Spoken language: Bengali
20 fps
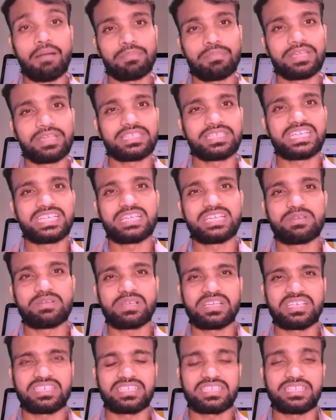আপনার যে
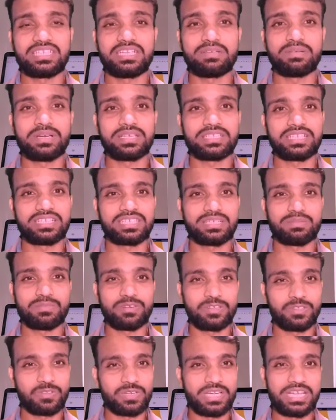ডিভাইস ডিভাইস আছে
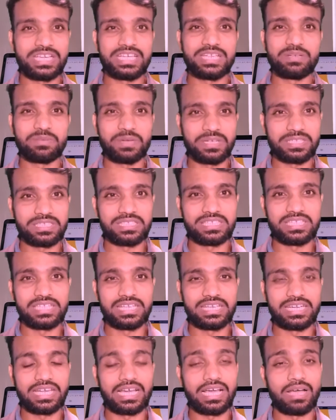মূলত এই ডিভাইস
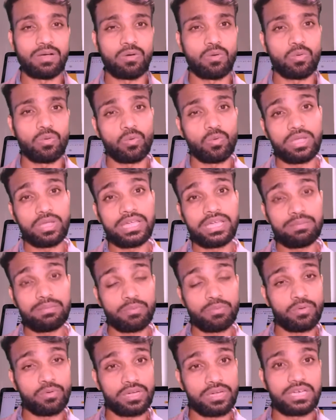দিয়ে না ওই
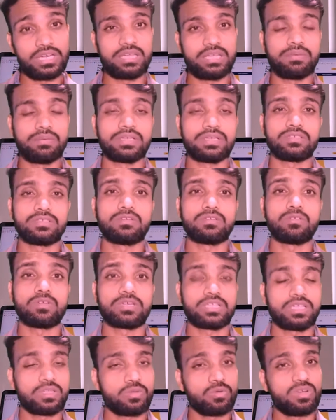ফোনের ডিভাইসগুলো
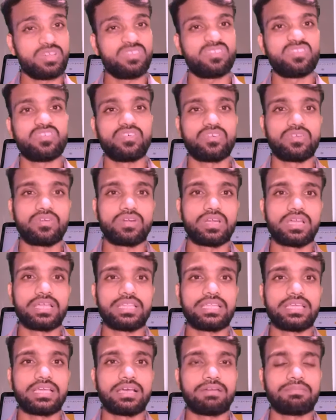অর্থাৎ ওই ফোনগুলো
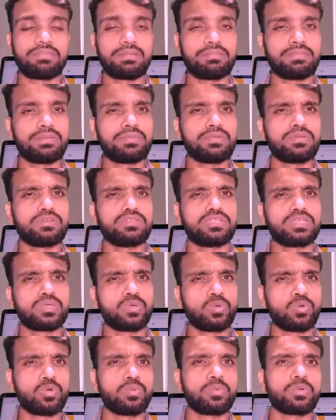দিয়ে আপনি বিভিন্ন যে
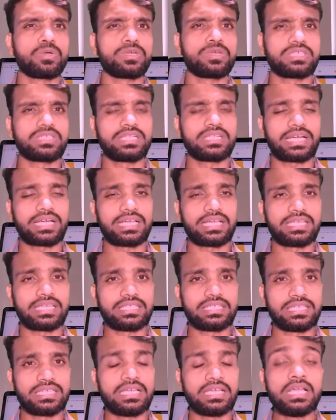গ্রুপ রয়েছে দেখা
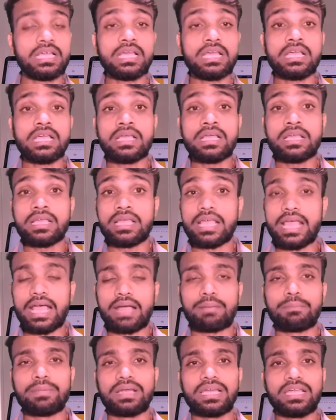যায় যে
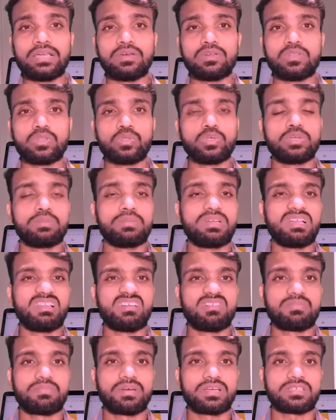এক মিলিয়ন দুই
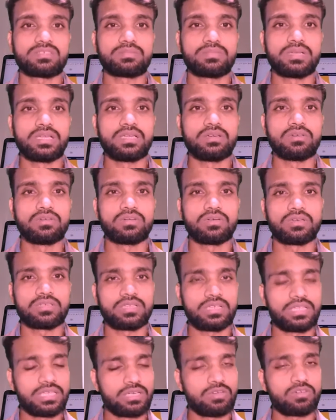মিলিয়ন পাঁচ মিলিয়ন
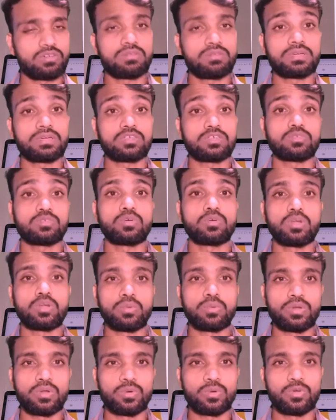অর্থাৎ এরকম কিছু বড়
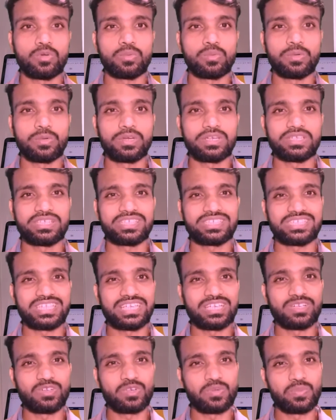বড় গ্রুপ রয়েছে
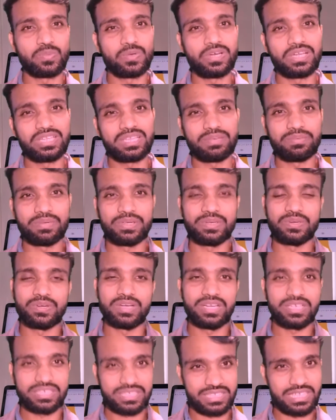সেই গ্রুপগুলোতে
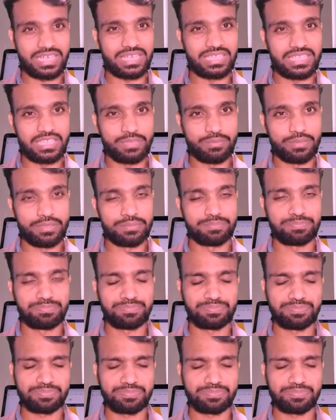ভিডিওগুলো শেয়ার দিবেন